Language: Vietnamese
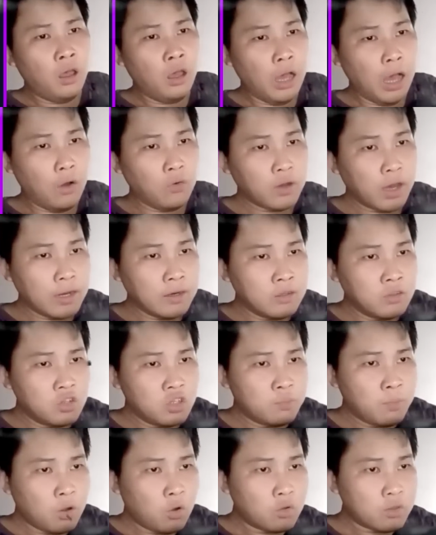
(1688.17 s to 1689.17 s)
Ảo cảnh
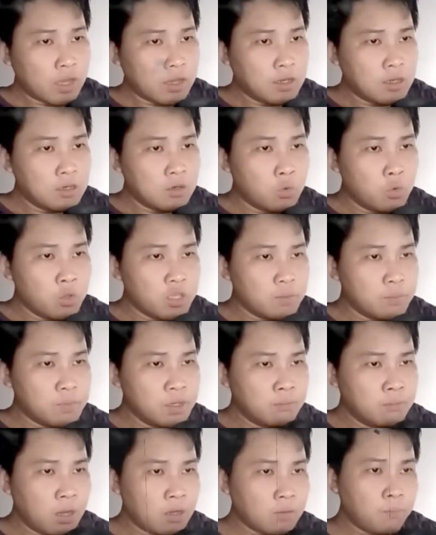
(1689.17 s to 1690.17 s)
trước mắt của Tả Kinh Huy
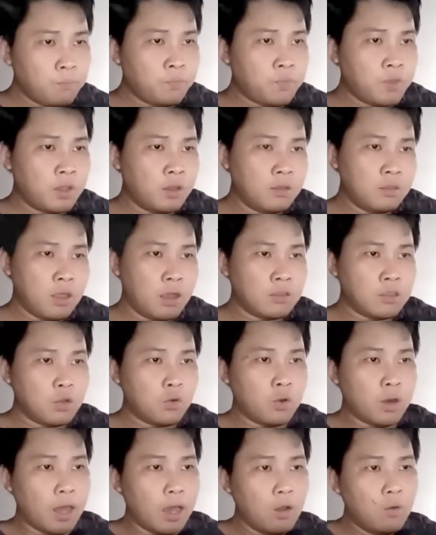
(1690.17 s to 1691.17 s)
biến mất, thân thể
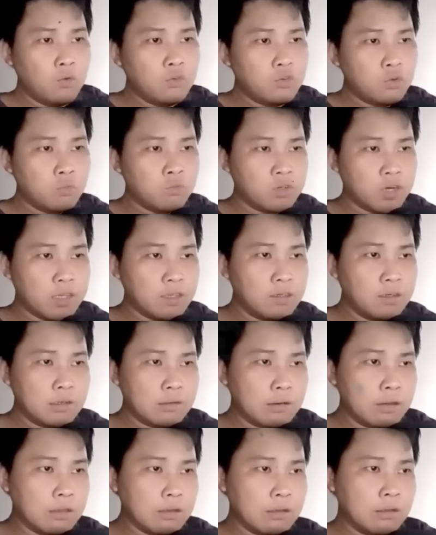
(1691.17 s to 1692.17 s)
của lão run rẩy
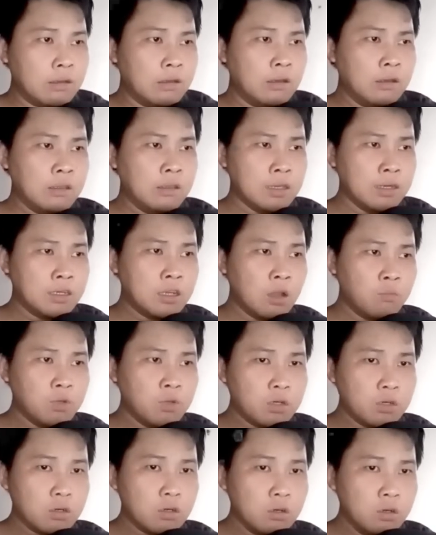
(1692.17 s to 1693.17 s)
kịch liệt, nhịn không
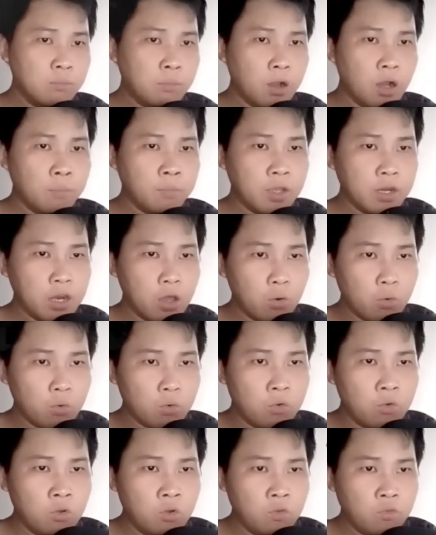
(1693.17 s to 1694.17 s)
được nữa mà ôm cái
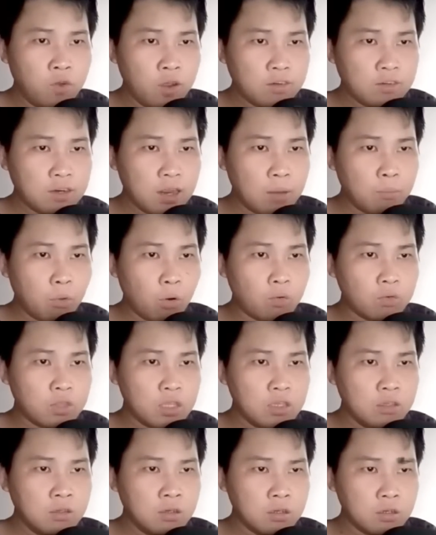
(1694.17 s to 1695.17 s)
đầu, phát ra một
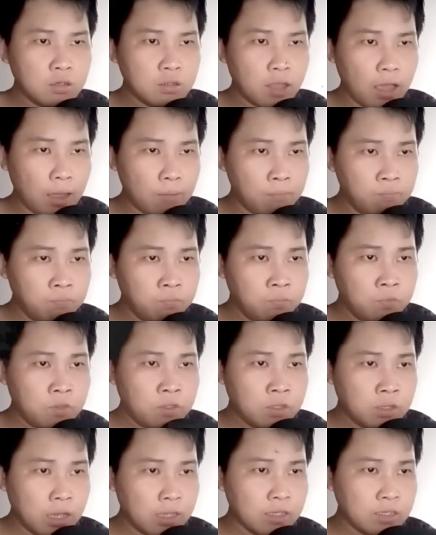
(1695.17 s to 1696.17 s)
tiếng hừ thảm,
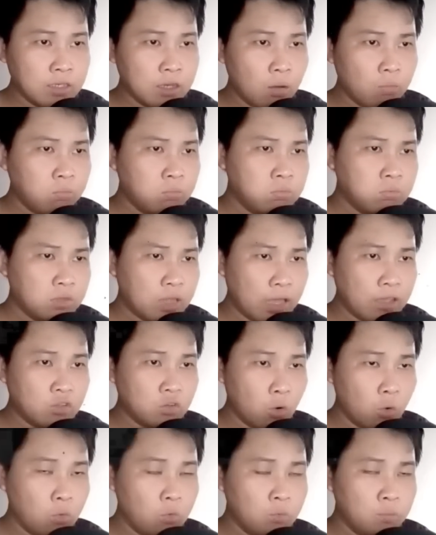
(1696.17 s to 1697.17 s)
ngây ngốc tại
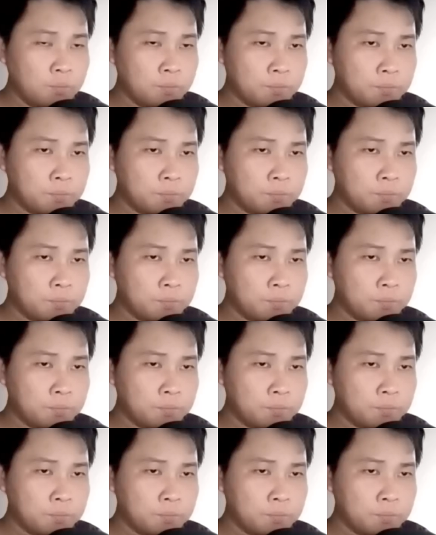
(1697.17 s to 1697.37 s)
chỗ.